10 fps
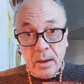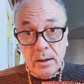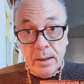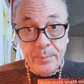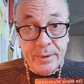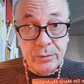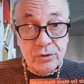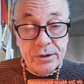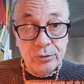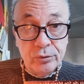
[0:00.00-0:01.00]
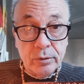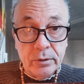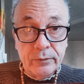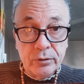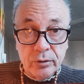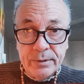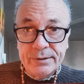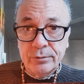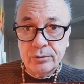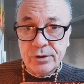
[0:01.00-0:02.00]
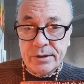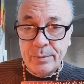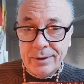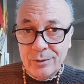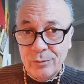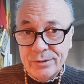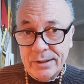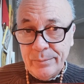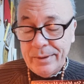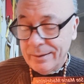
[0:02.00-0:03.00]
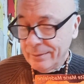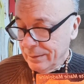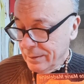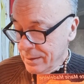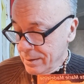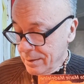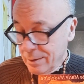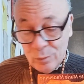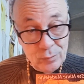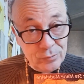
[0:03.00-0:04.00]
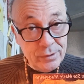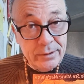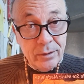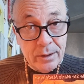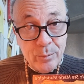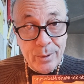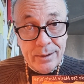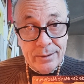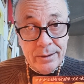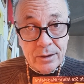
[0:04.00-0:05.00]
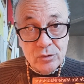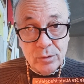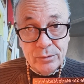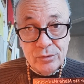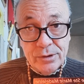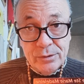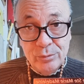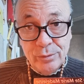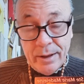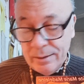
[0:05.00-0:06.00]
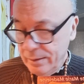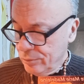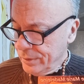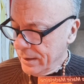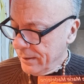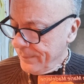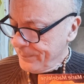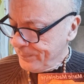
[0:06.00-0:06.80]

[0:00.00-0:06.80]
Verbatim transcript: la paix de Jésus soit dans votre maison. J'espère que vous allez bien, que vous êtes dans la paix et la joie de Jésus. Alléluia.